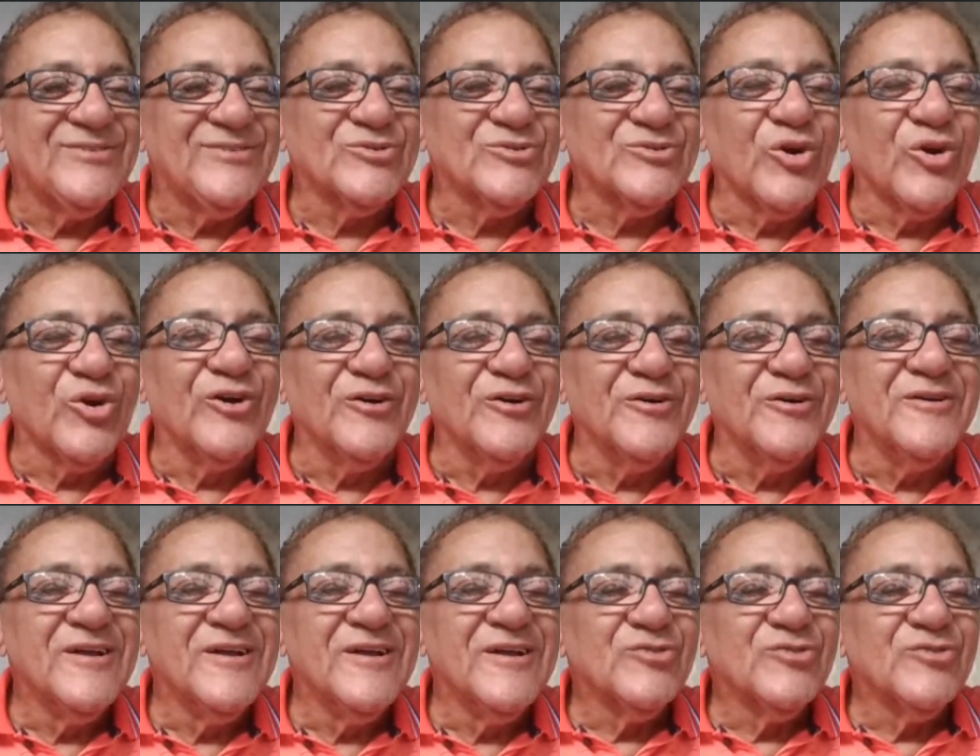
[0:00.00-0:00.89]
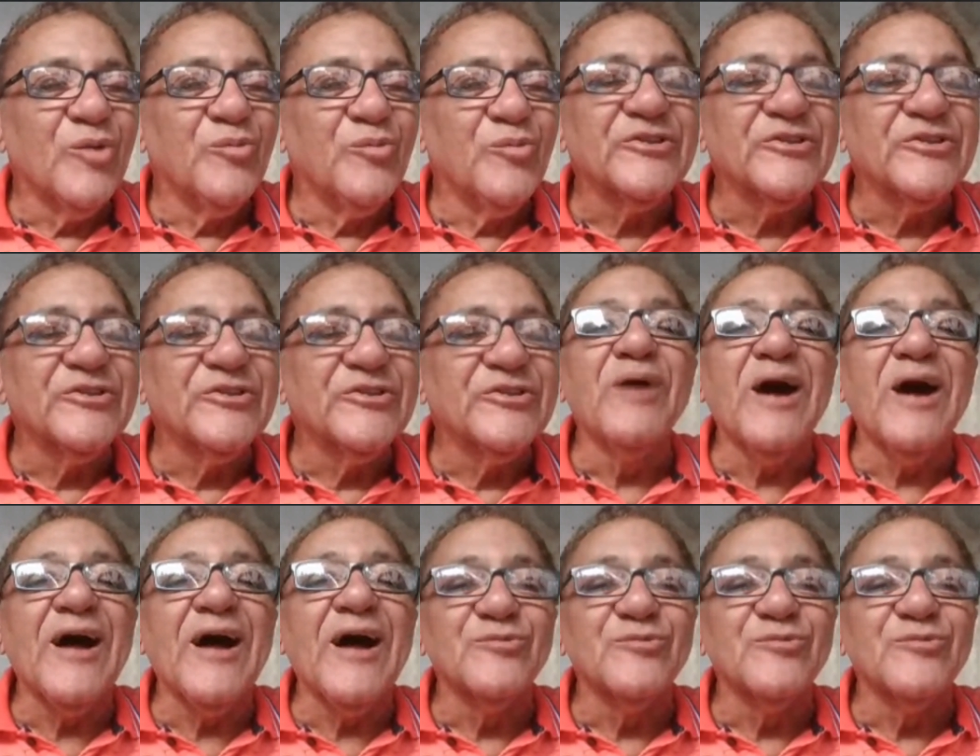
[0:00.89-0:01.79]
não estou estou muito
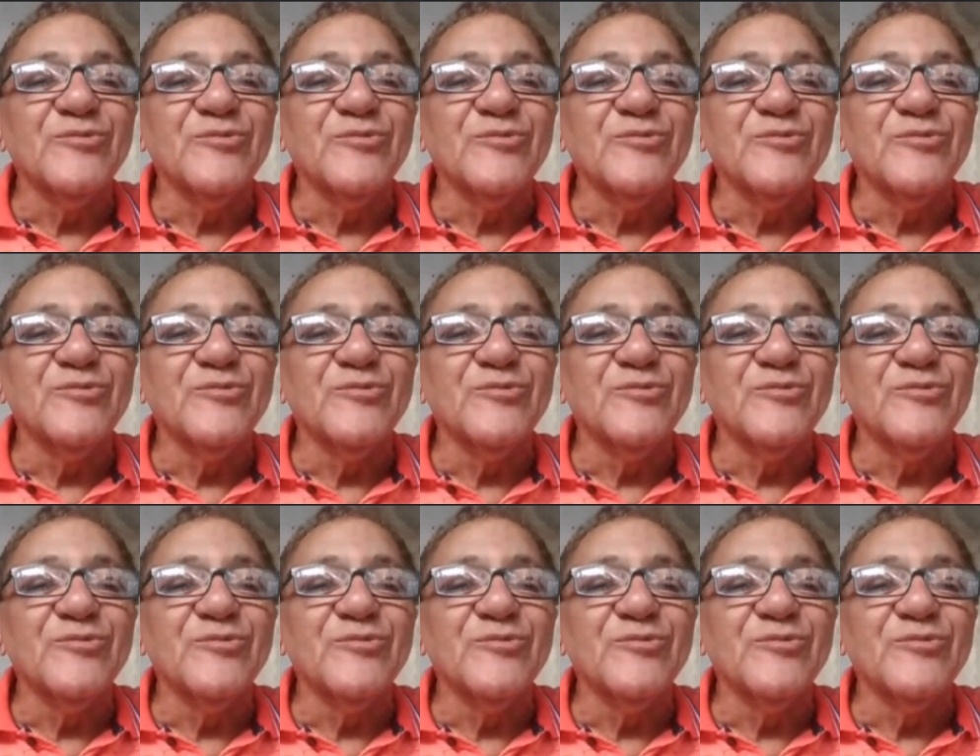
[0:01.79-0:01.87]
animado